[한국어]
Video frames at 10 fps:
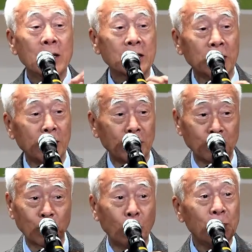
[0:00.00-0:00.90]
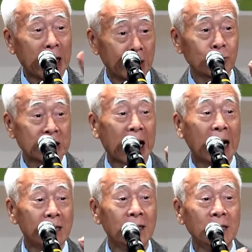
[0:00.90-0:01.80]
저 톱난도
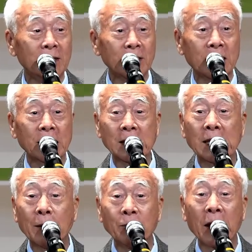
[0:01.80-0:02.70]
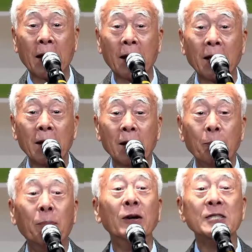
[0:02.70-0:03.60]
작기 때문에
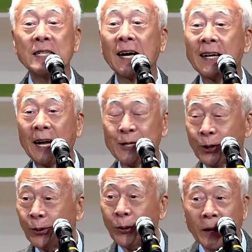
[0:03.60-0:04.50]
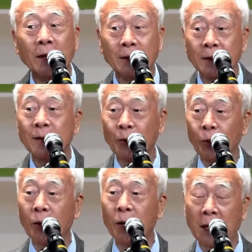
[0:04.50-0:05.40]
먼지가 날 정도 이런
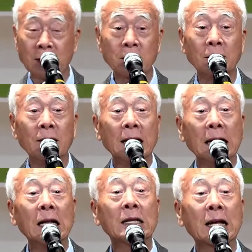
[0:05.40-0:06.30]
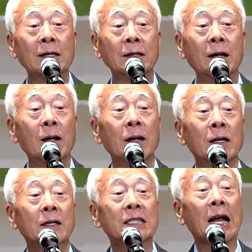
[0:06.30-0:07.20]
거에서 일단은
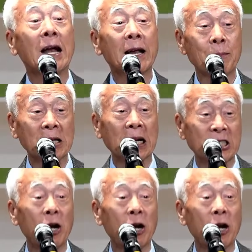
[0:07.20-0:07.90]
잘라냅니다.